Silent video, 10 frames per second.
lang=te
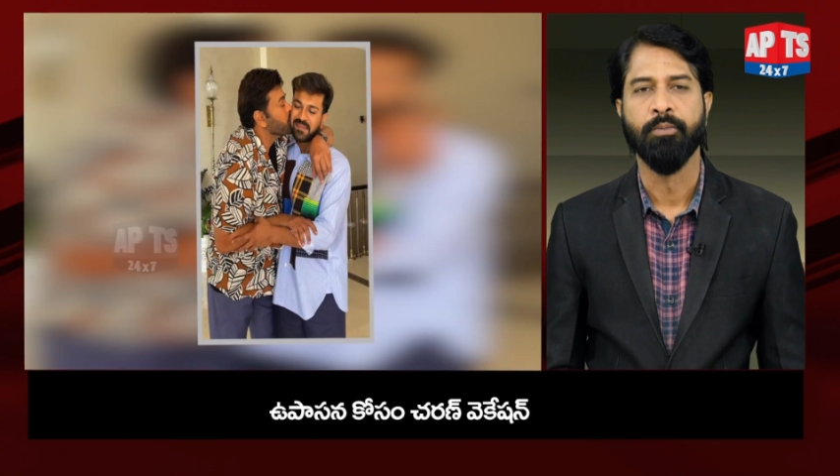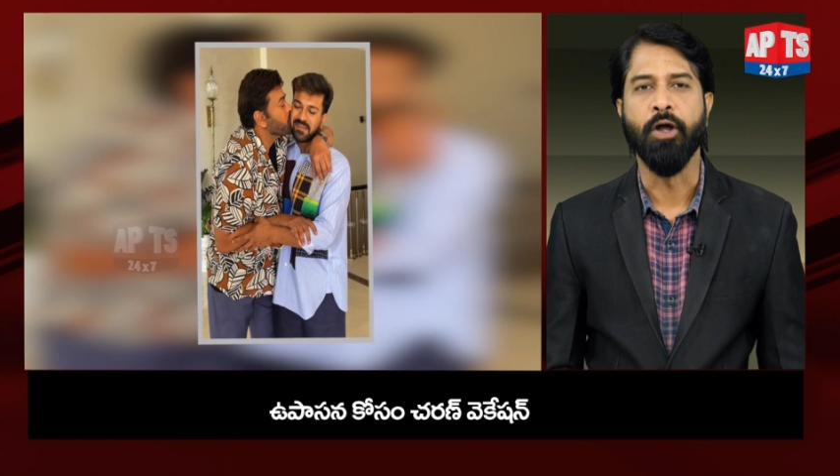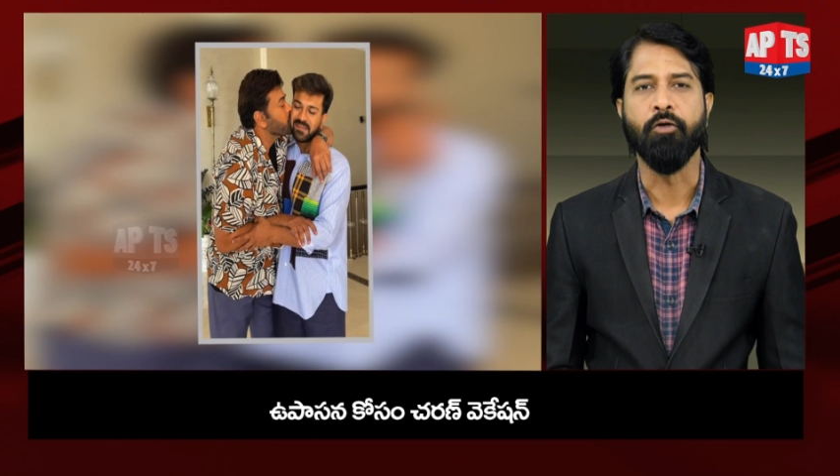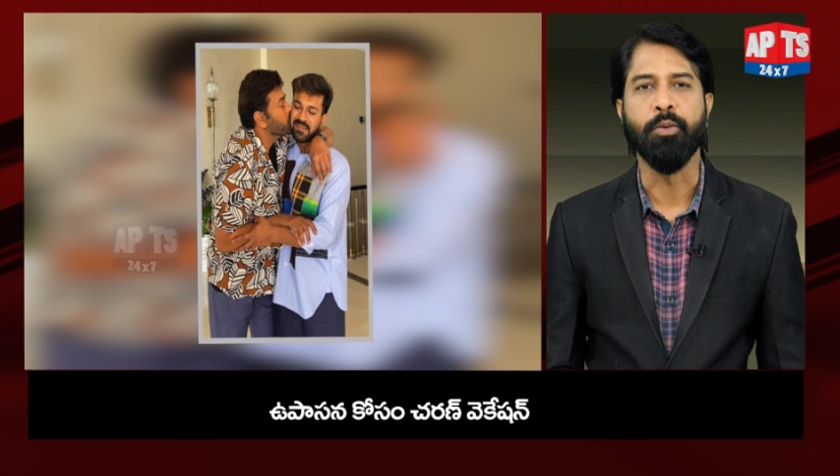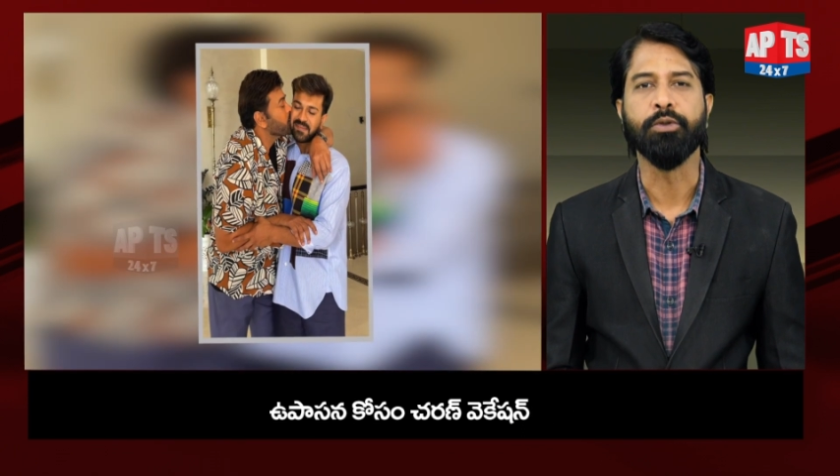
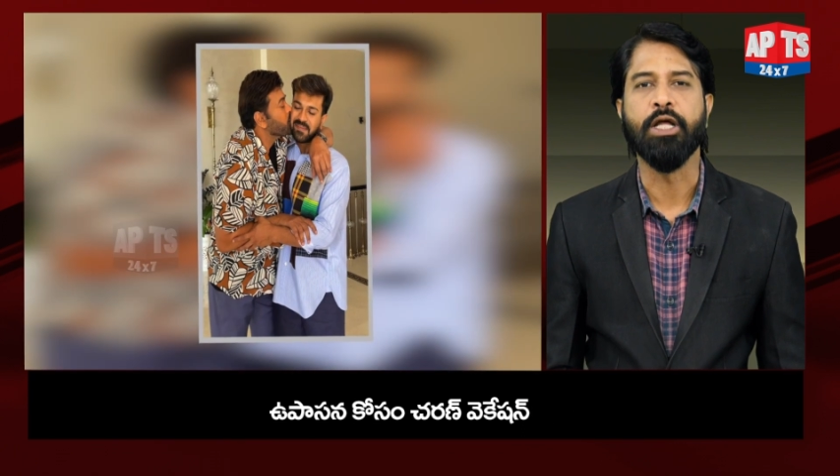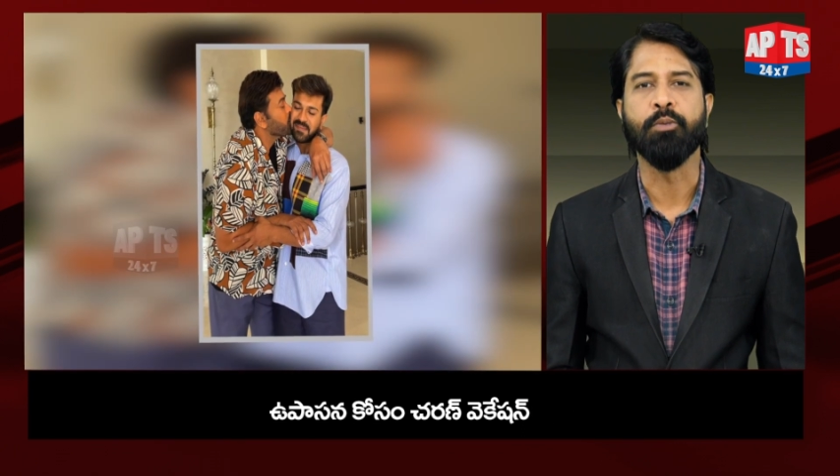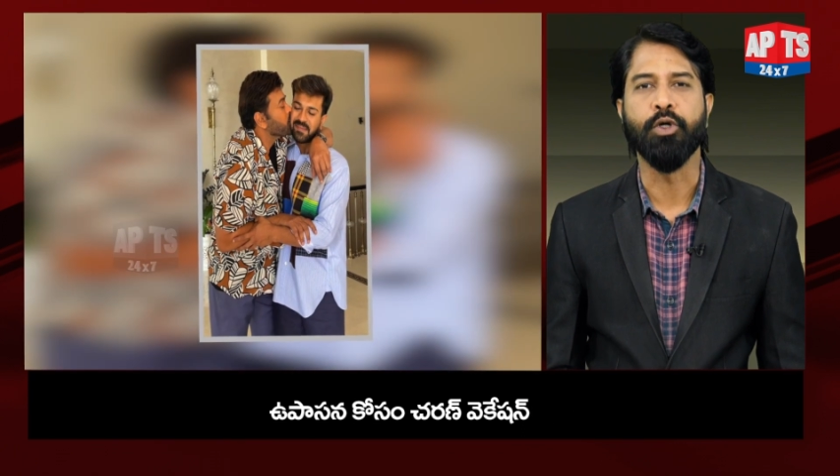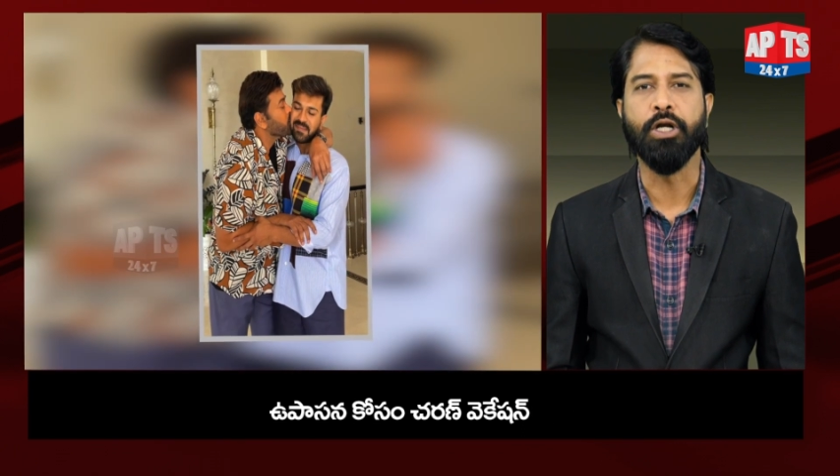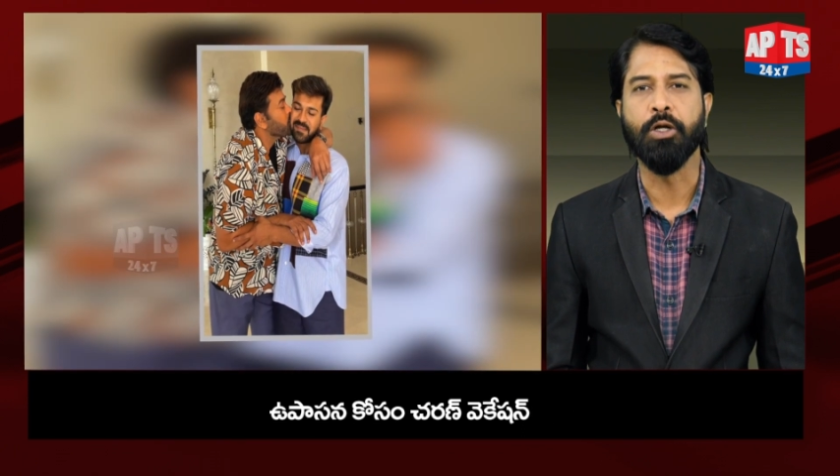మరోవైపు తన
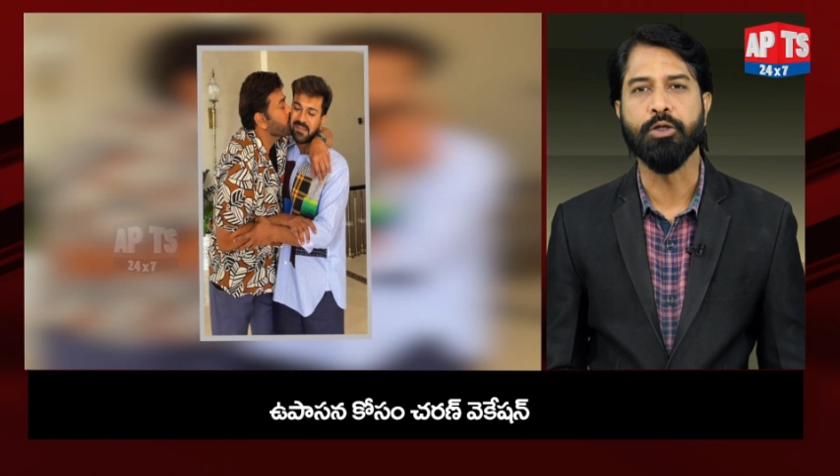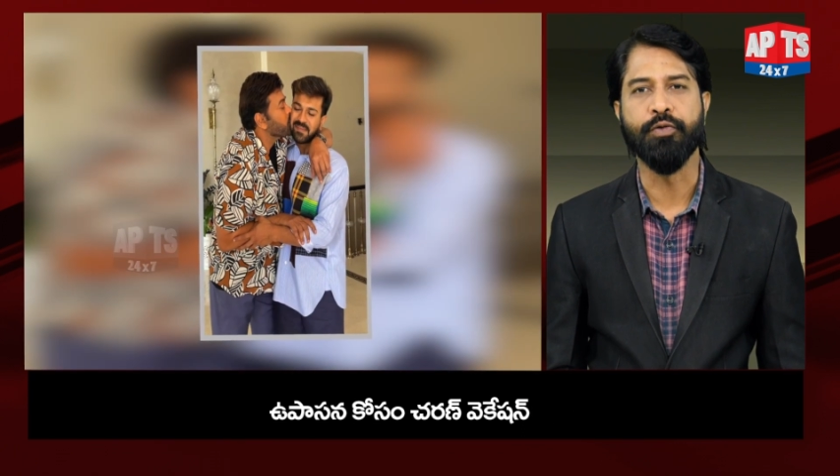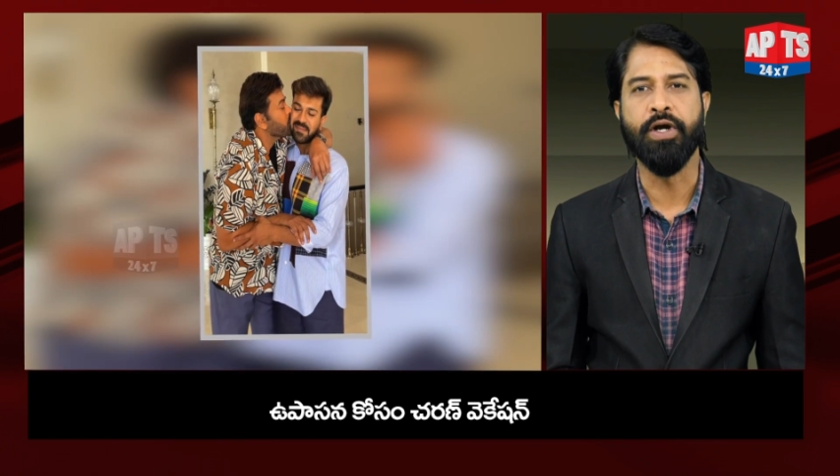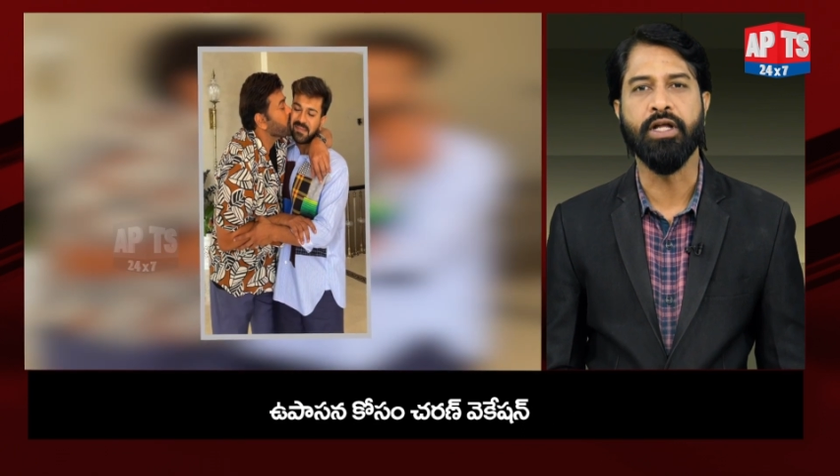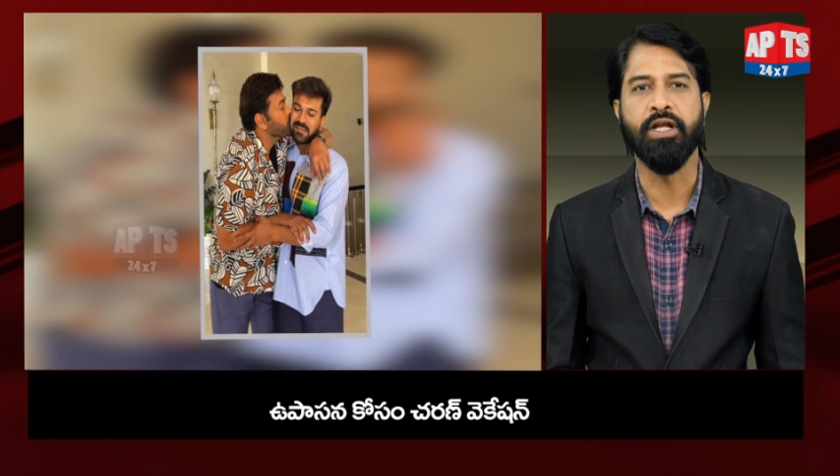పుట్టినరోజు
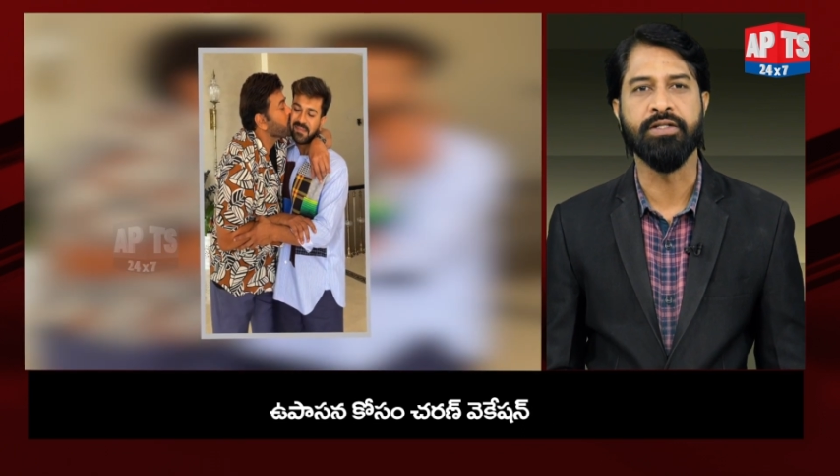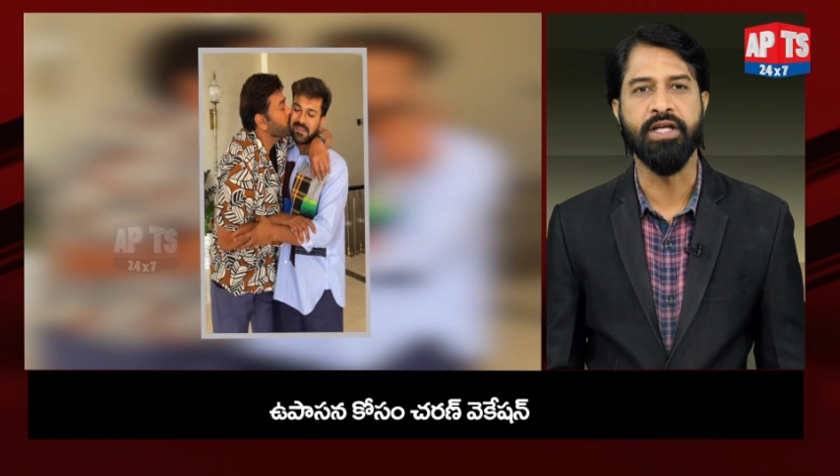వేడుకలను